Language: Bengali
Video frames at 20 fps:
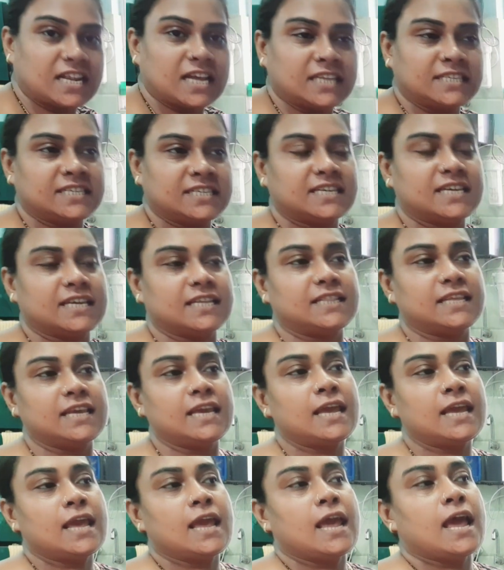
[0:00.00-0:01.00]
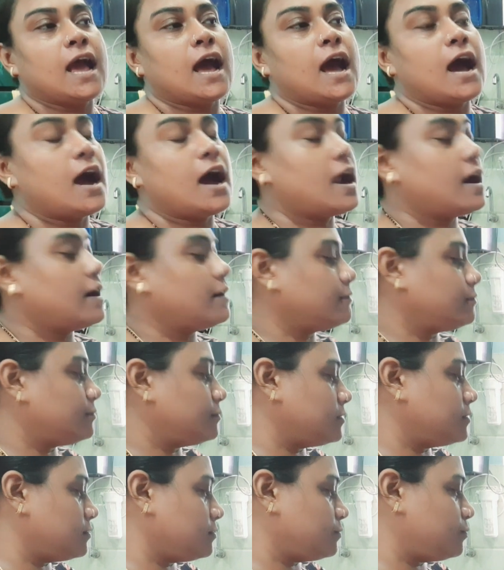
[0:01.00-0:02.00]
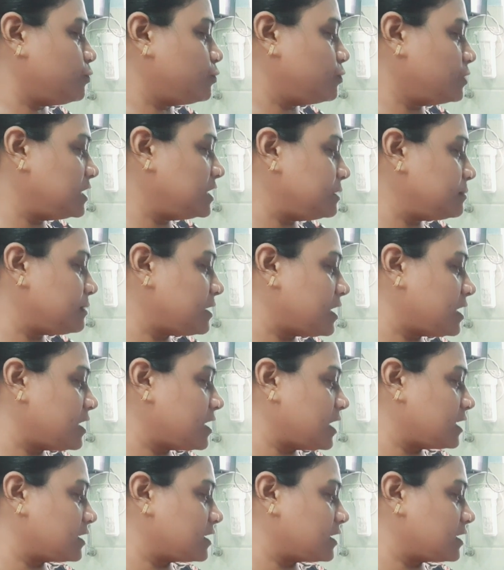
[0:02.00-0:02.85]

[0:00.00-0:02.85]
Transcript: না আজকে খেতে আর পূর্ণিমা